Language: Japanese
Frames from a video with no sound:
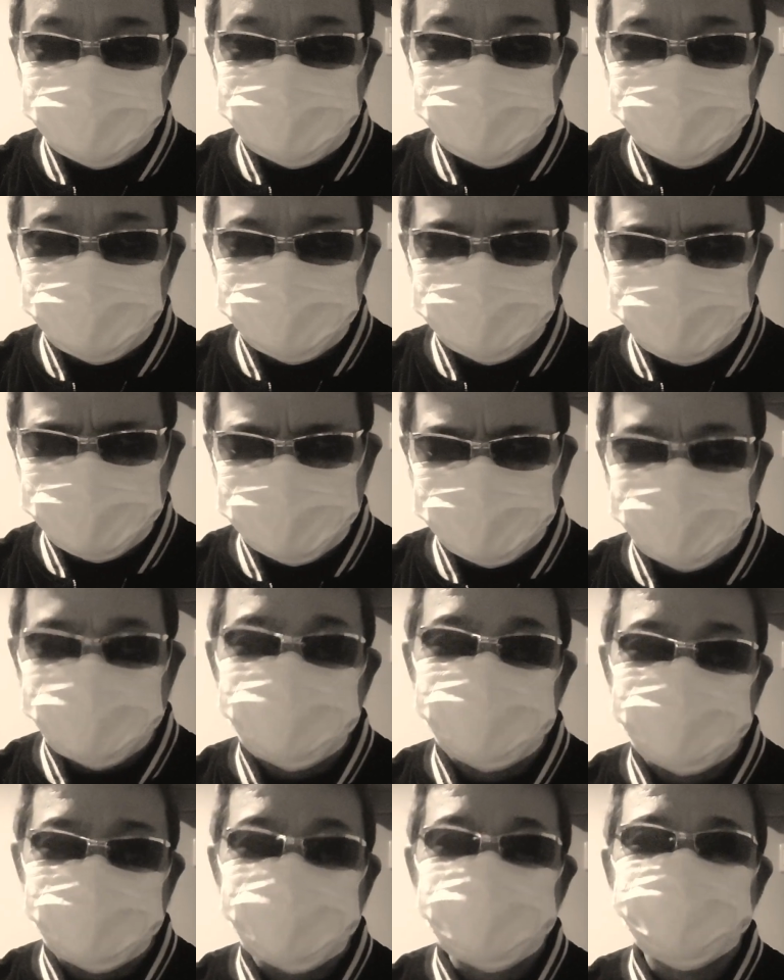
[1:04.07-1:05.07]
てくるとしましょ
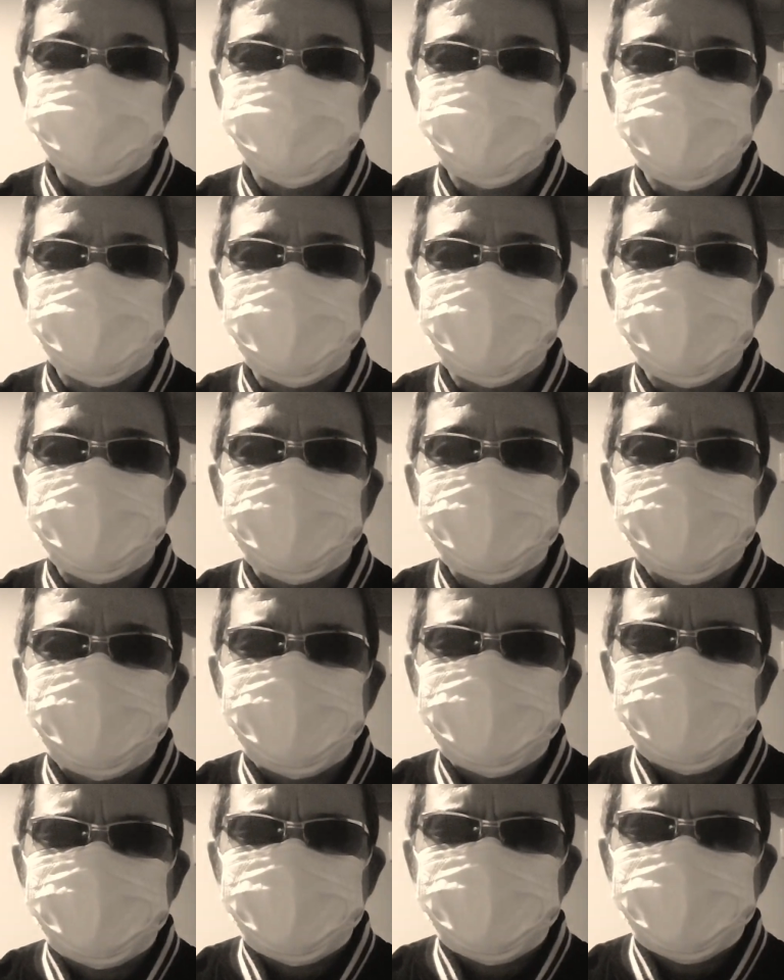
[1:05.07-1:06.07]
うね
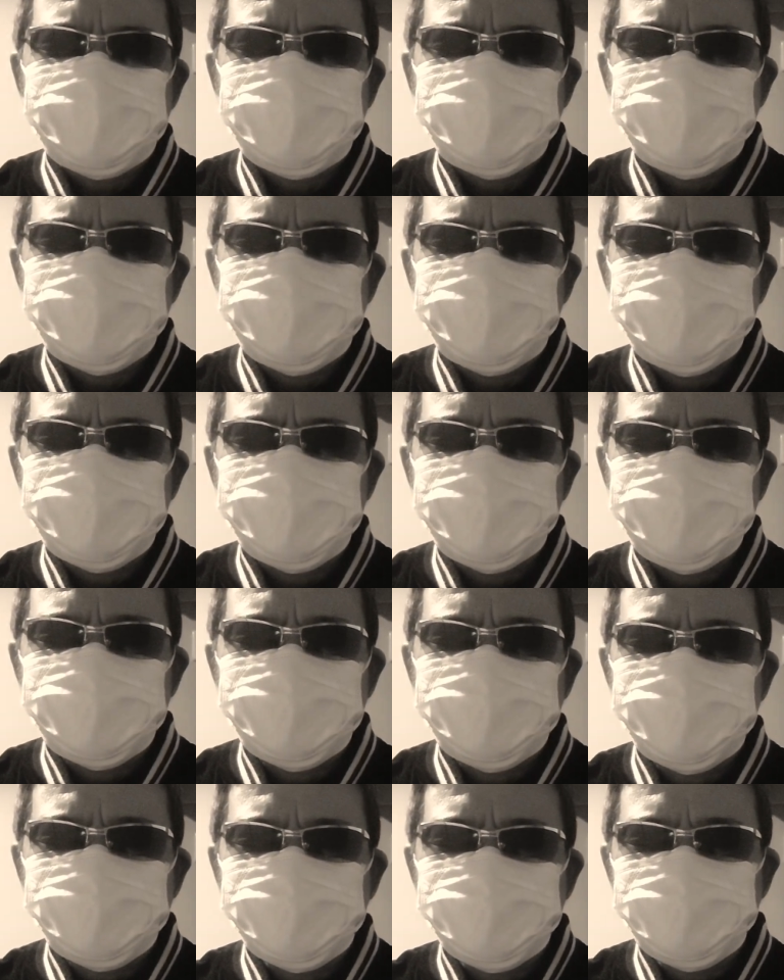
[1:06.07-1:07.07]

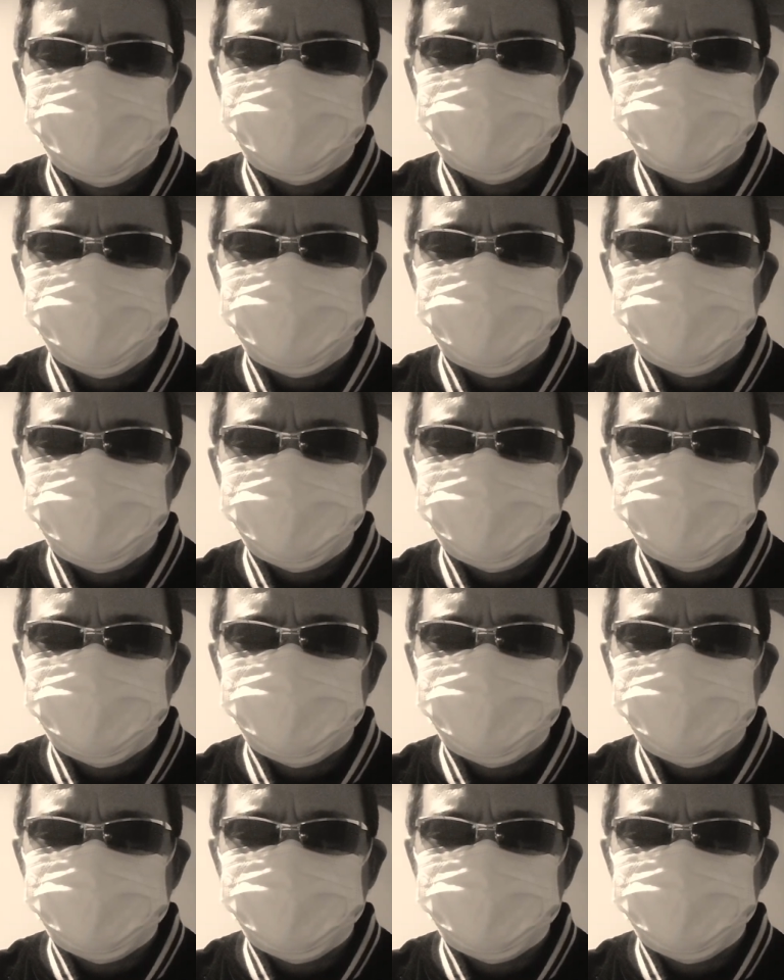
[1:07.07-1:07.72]
えー、今度、